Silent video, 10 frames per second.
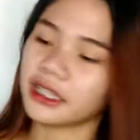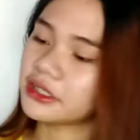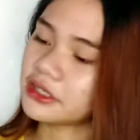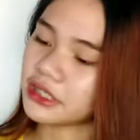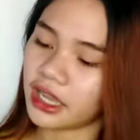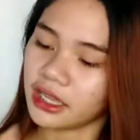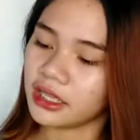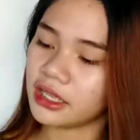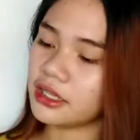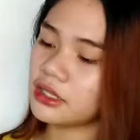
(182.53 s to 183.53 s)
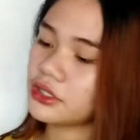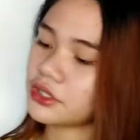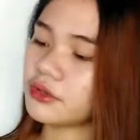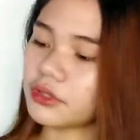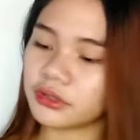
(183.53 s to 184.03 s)
And siya.
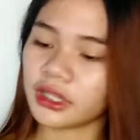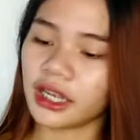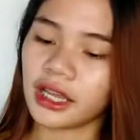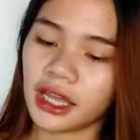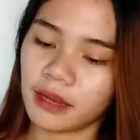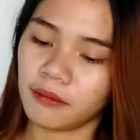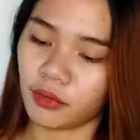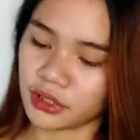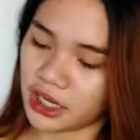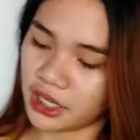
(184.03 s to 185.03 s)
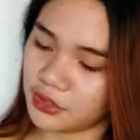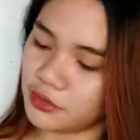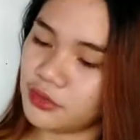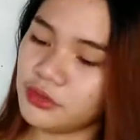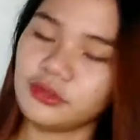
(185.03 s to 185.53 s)
So, di ko talaga alam.
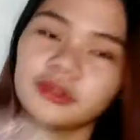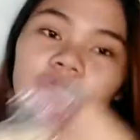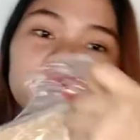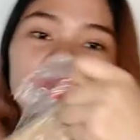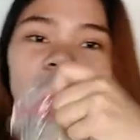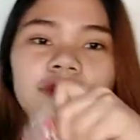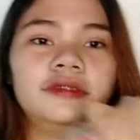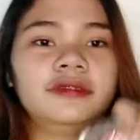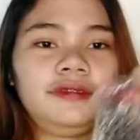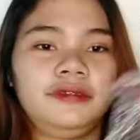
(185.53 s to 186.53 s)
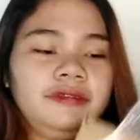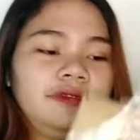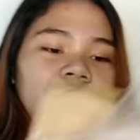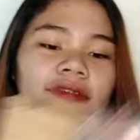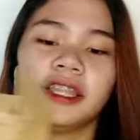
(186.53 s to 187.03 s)
Ayun.
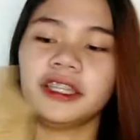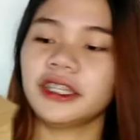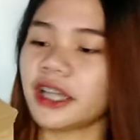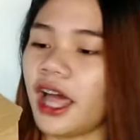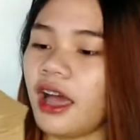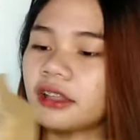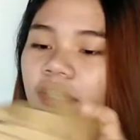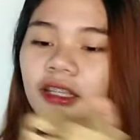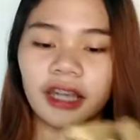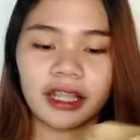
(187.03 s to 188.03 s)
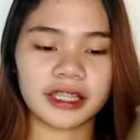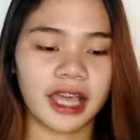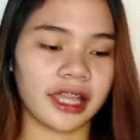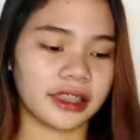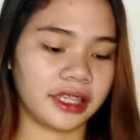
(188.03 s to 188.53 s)
Nanira. Nanira si
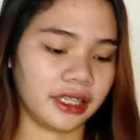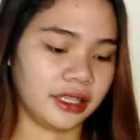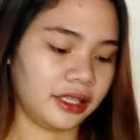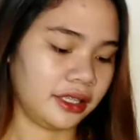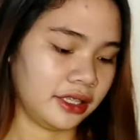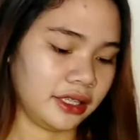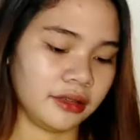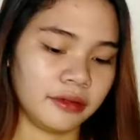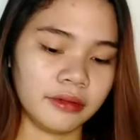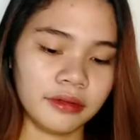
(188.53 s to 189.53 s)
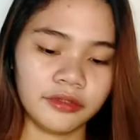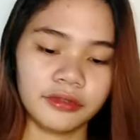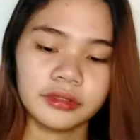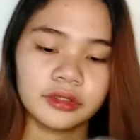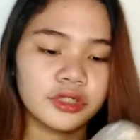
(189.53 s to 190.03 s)
ate.
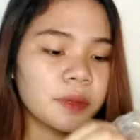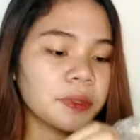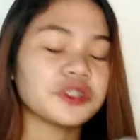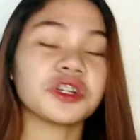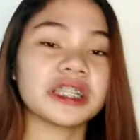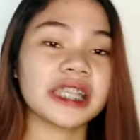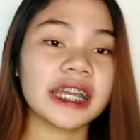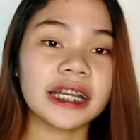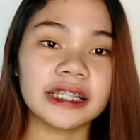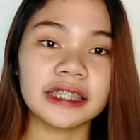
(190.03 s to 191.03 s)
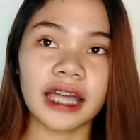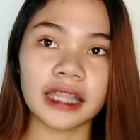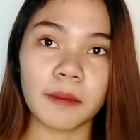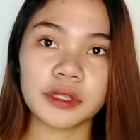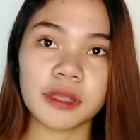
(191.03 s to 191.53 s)
So, picture kasi ang ganda.
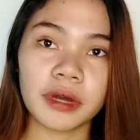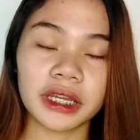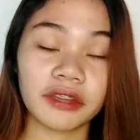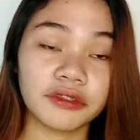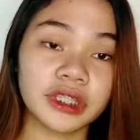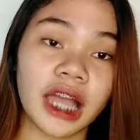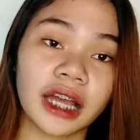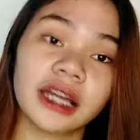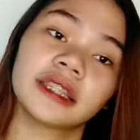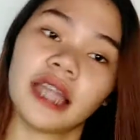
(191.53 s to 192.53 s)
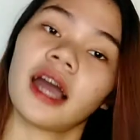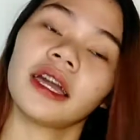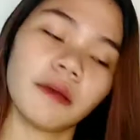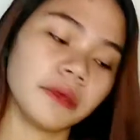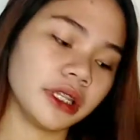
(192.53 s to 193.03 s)
Tapos sa mga review niya, ang ganda.
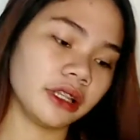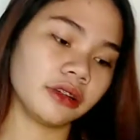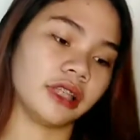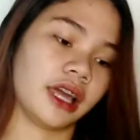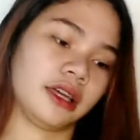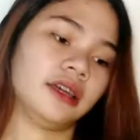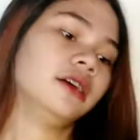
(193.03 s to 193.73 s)
Kaya binili ko na.